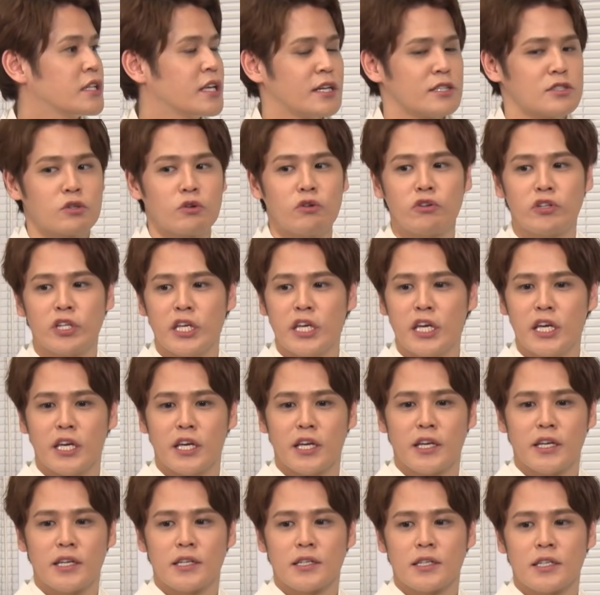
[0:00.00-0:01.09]
でそこに
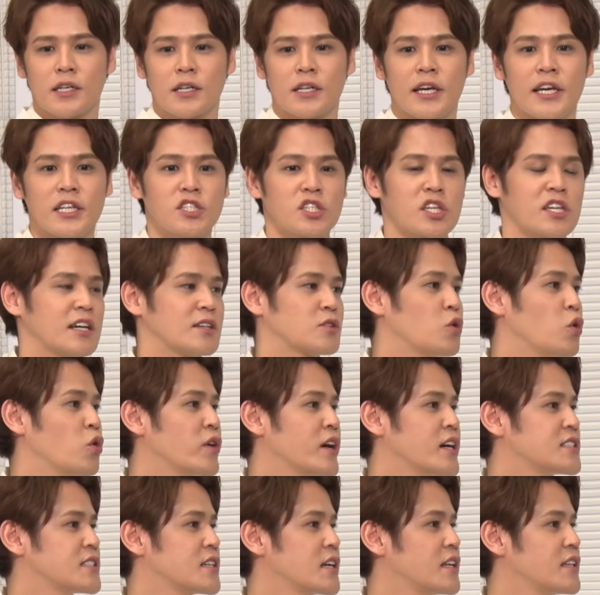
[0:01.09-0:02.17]
景色が投
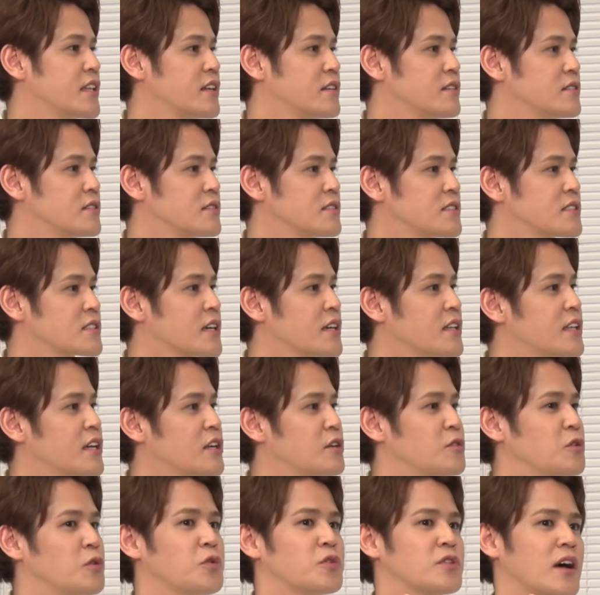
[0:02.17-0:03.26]
影されてる透けて
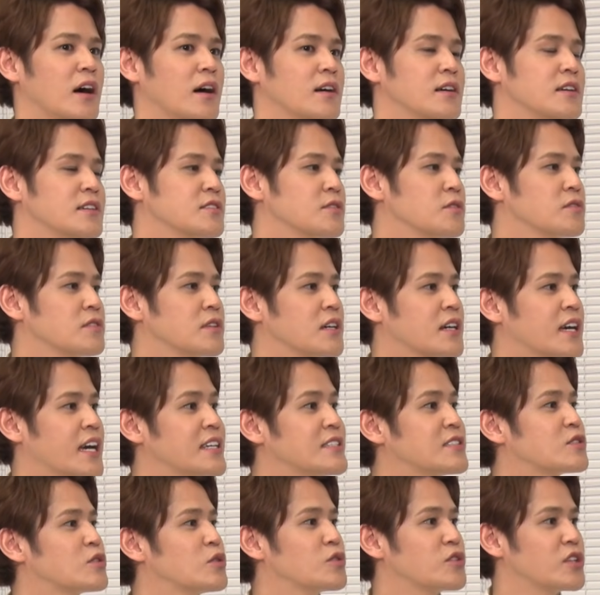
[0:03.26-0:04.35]
るようなそんな
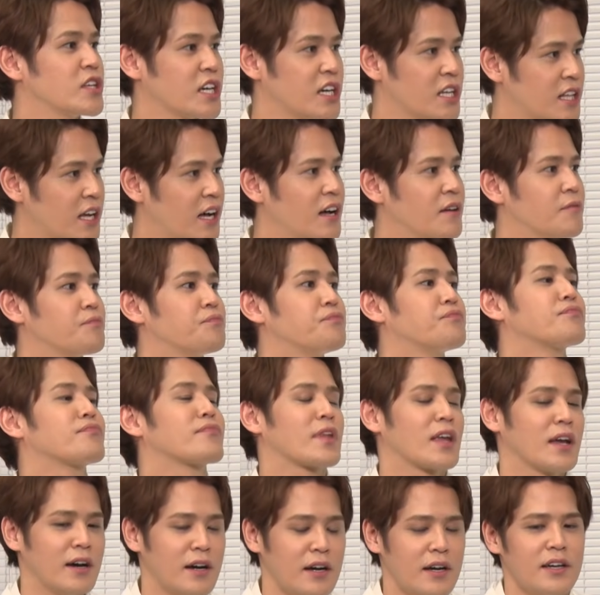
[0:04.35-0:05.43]
幻想的な、はい、
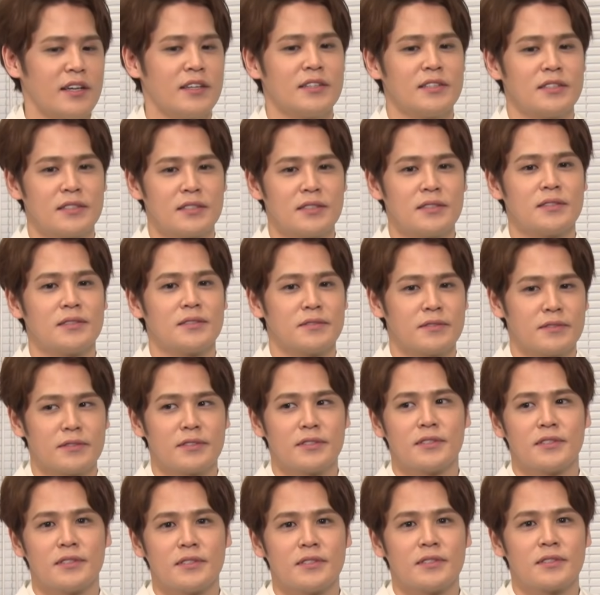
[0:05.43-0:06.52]

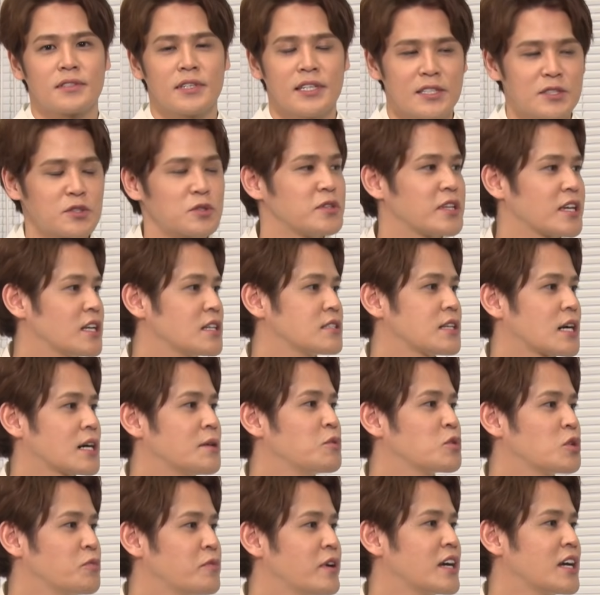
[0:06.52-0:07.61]
楽しみ幻想的な坂
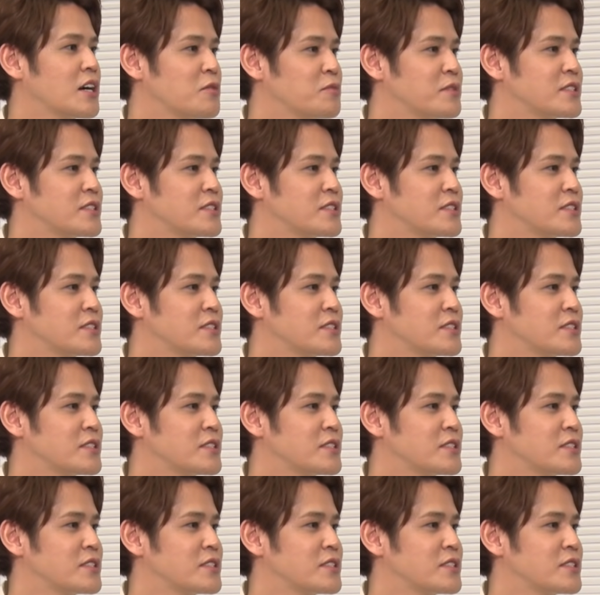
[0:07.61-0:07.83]
本真綾